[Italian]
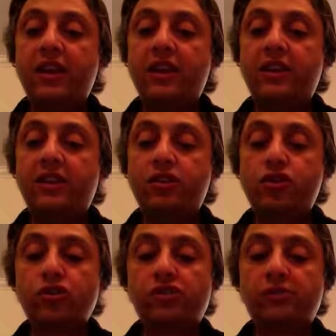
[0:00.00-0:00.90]
I
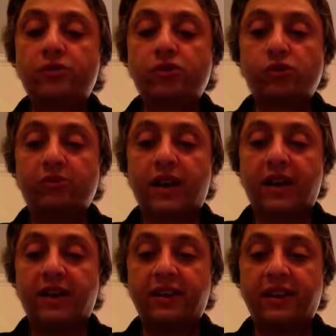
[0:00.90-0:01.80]
religiosi
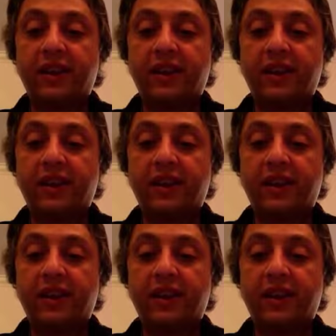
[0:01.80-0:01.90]
musulmani